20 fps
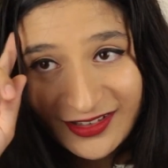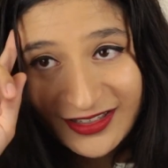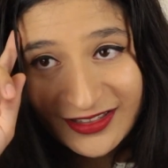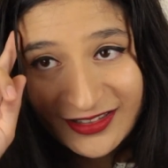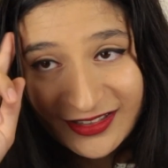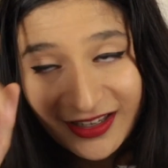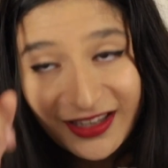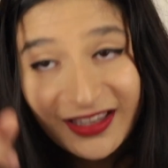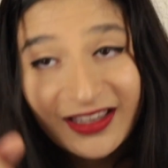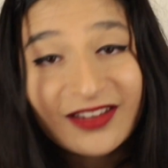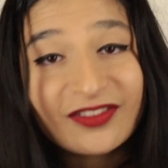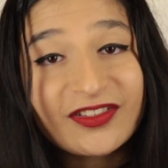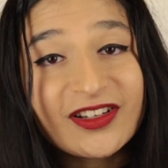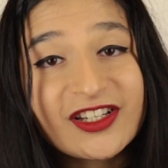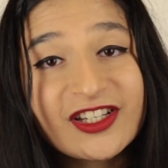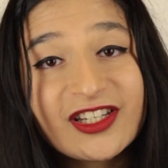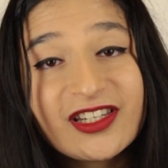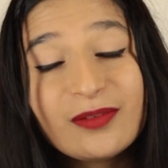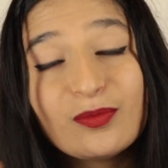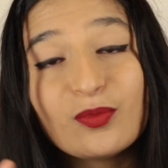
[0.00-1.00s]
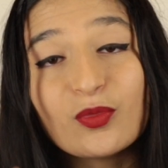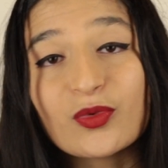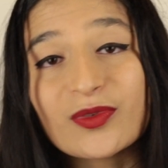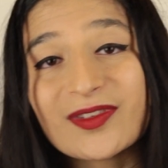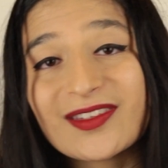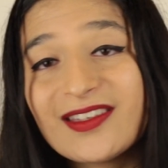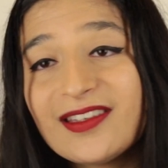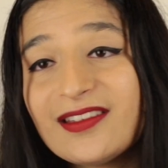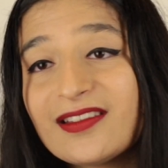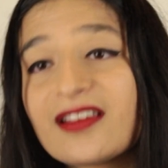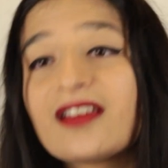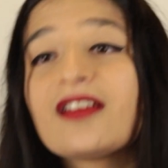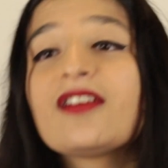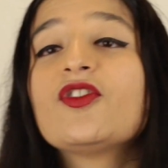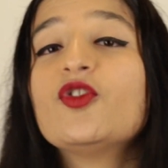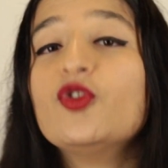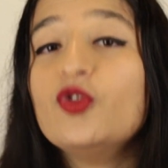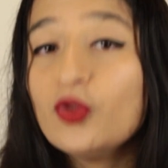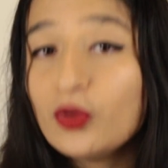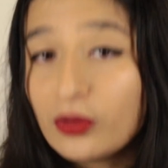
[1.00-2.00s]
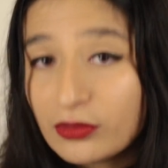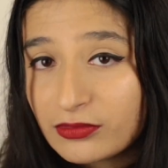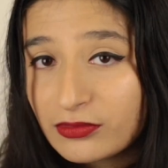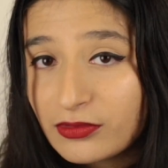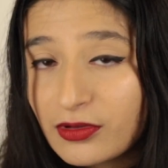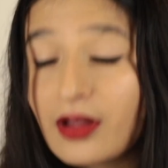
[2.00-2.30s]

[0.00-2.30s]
et très réfléchis m'ont dit non,